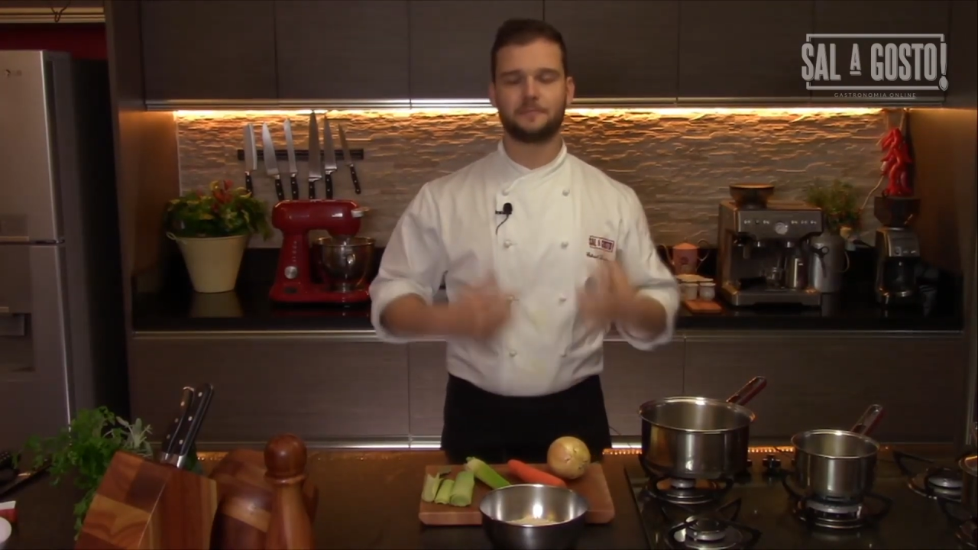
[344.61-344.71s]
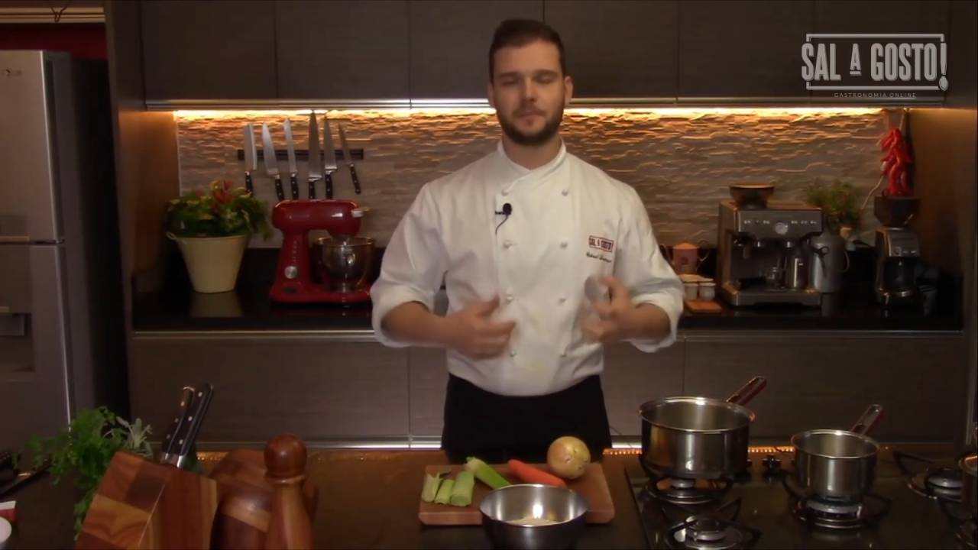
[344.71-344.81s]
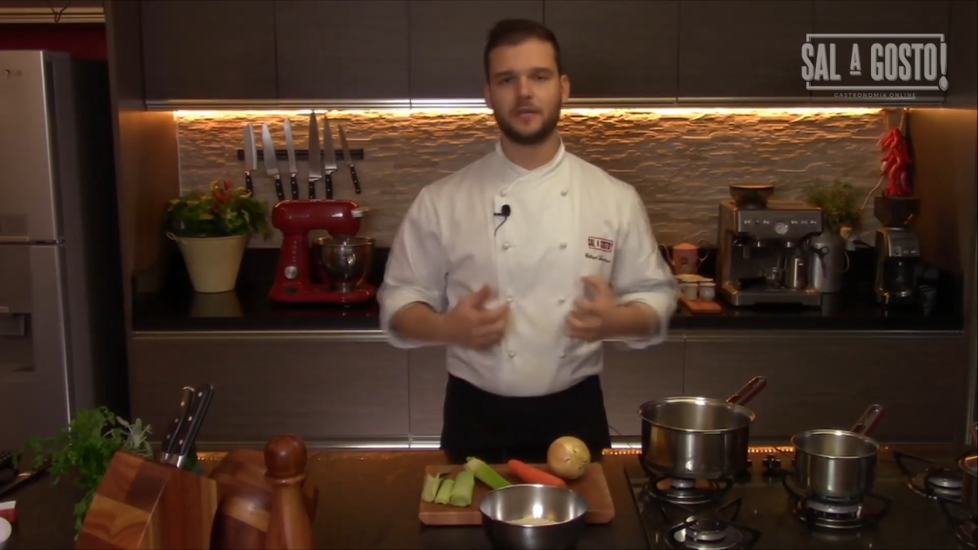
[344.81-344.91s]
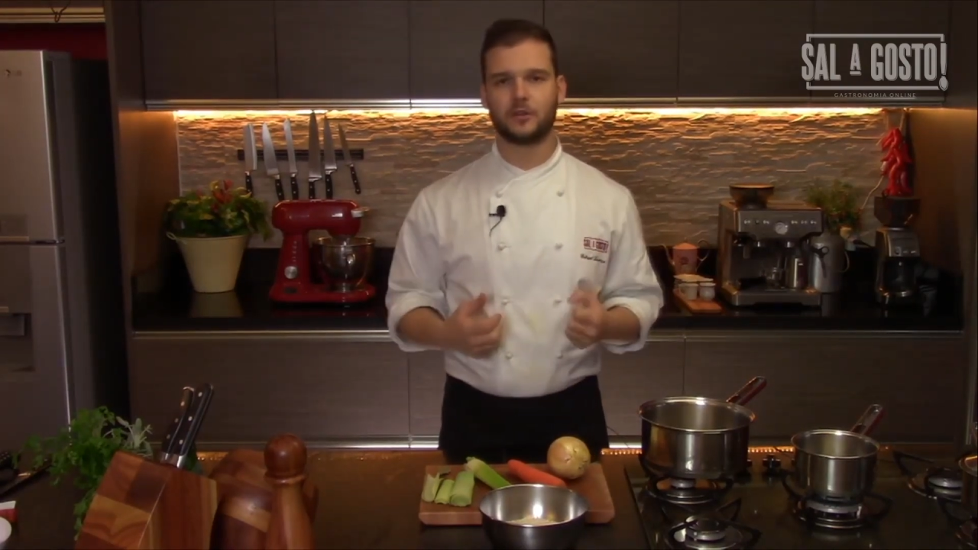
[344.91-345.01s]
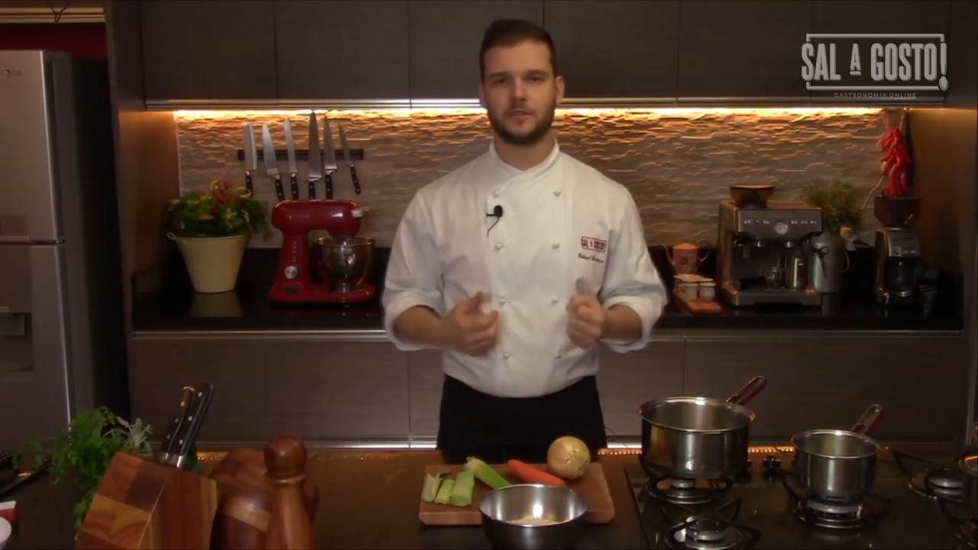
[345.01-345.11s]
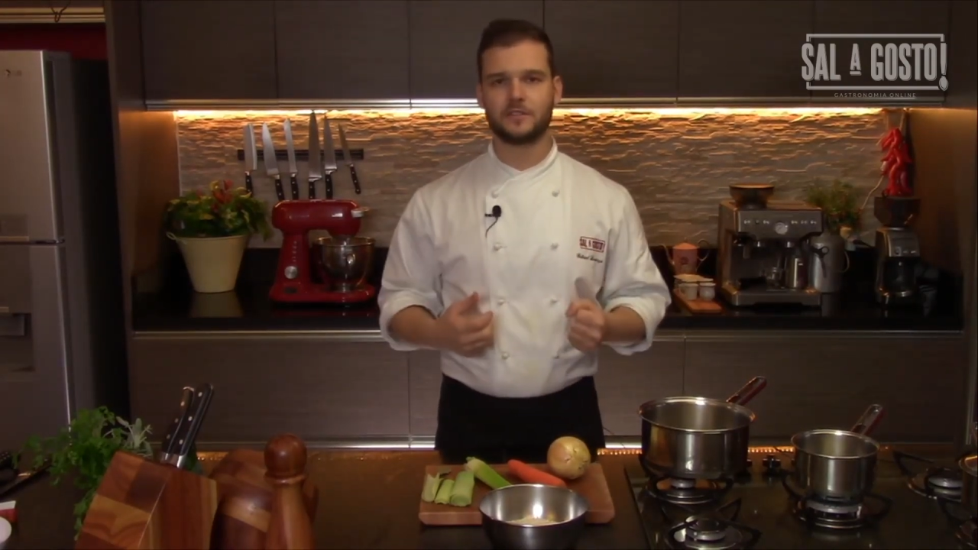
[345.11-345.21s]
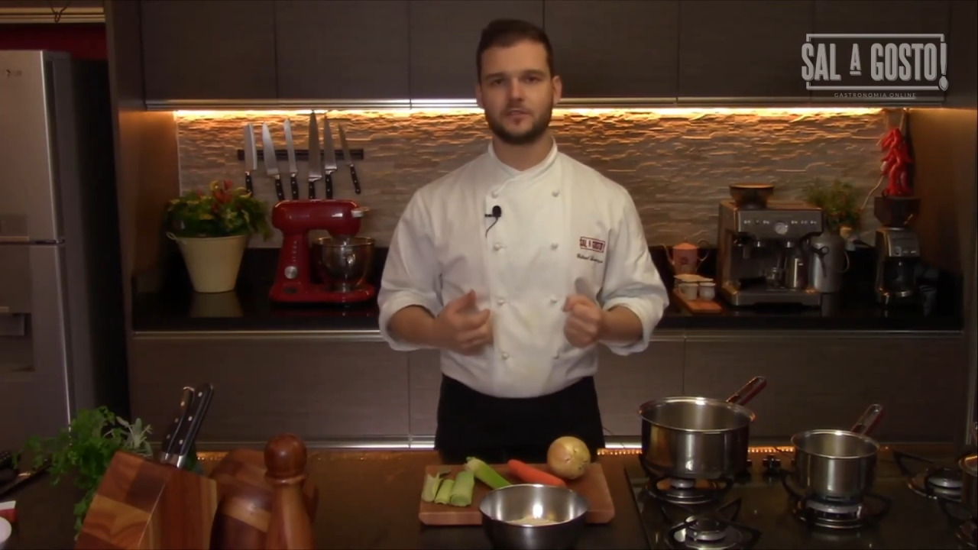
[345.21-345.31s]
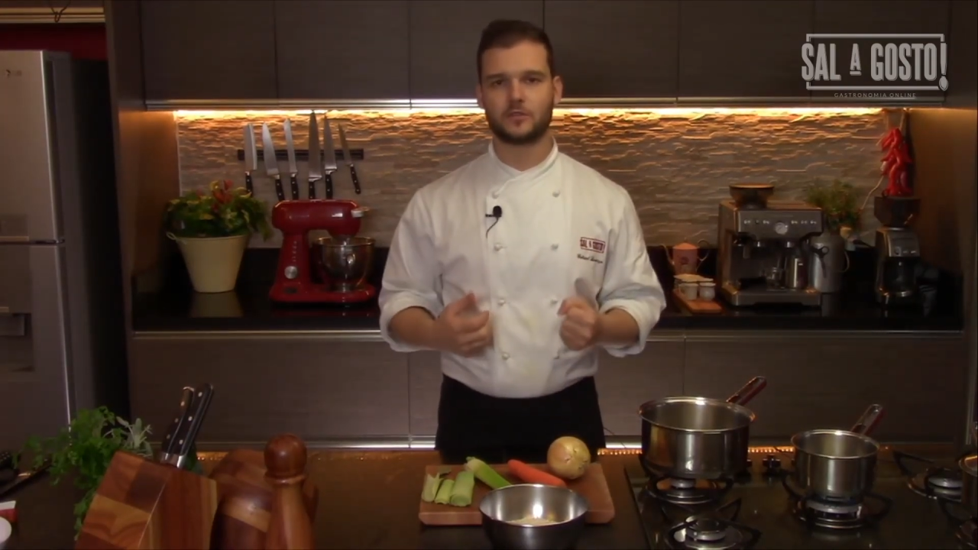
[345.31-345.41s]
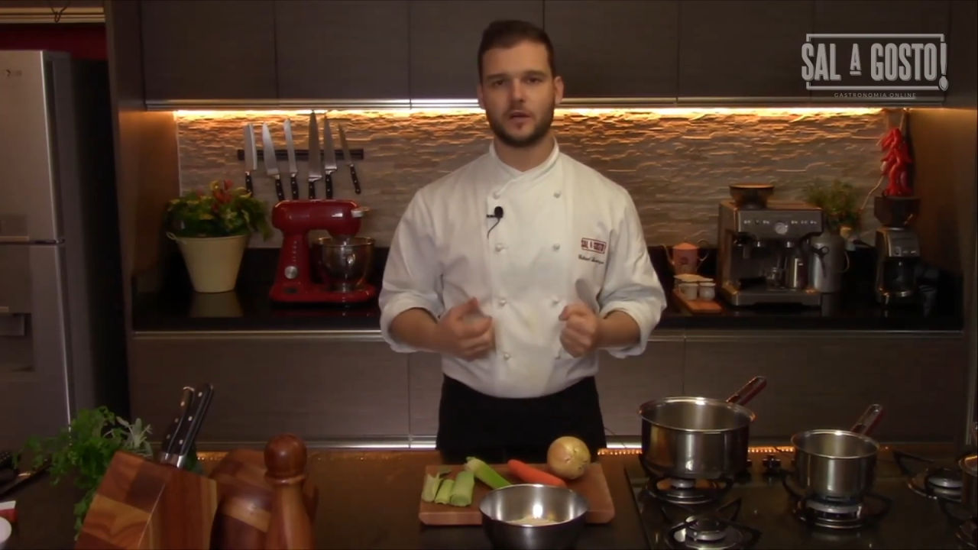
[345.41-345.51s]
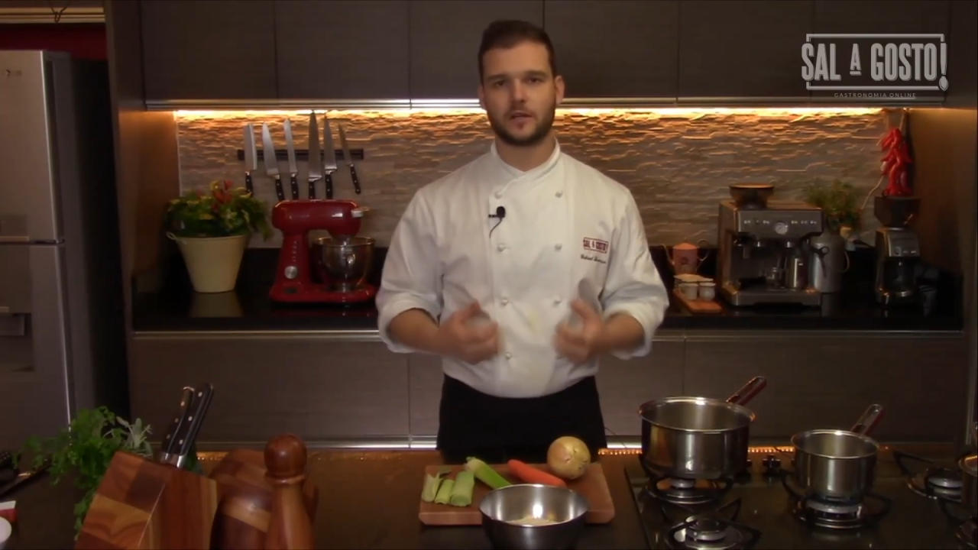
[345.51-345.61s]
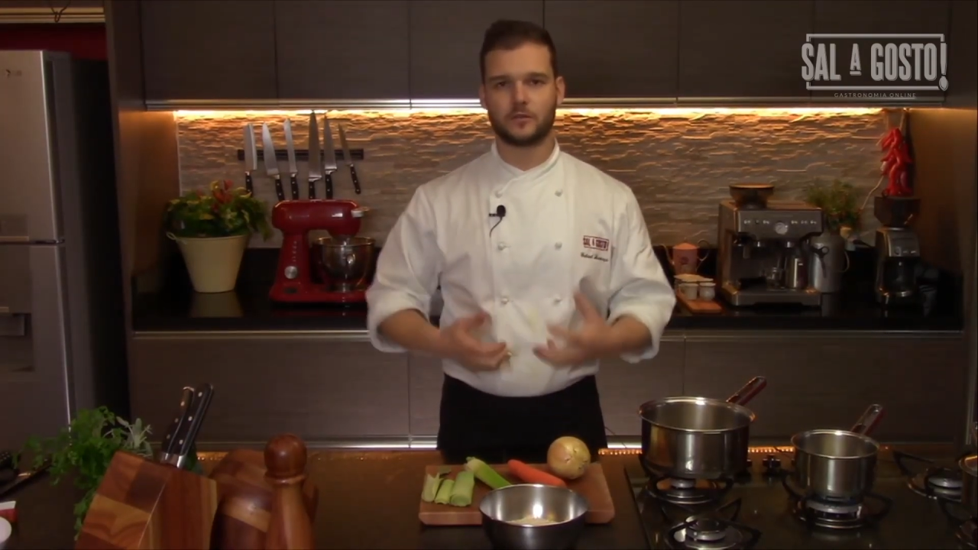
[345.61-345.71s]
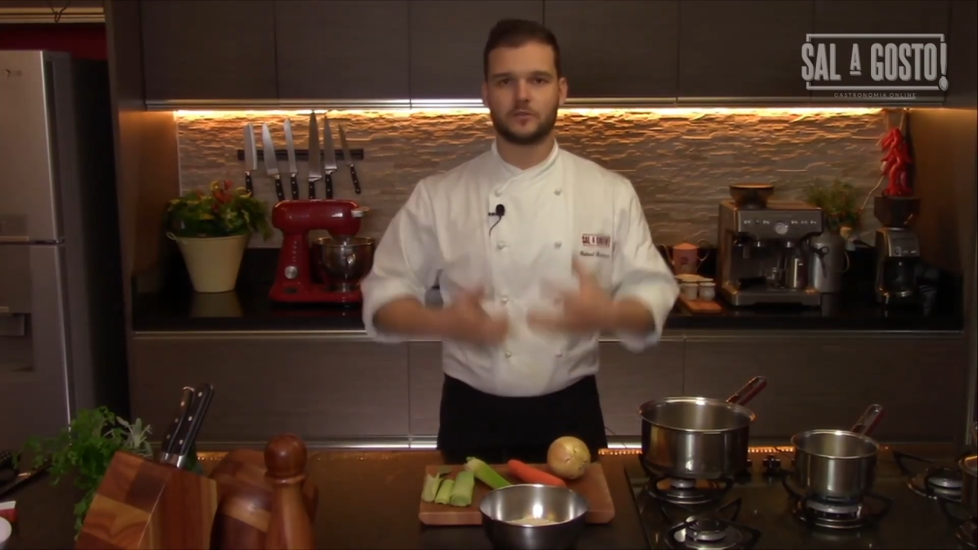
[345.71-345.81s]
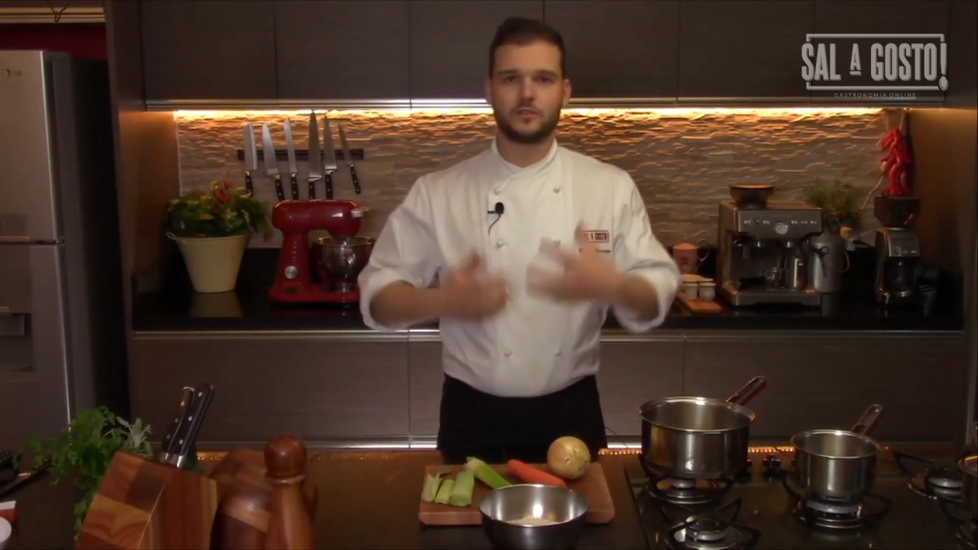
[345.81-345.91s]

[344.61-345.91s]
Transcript: respeito à nossa história.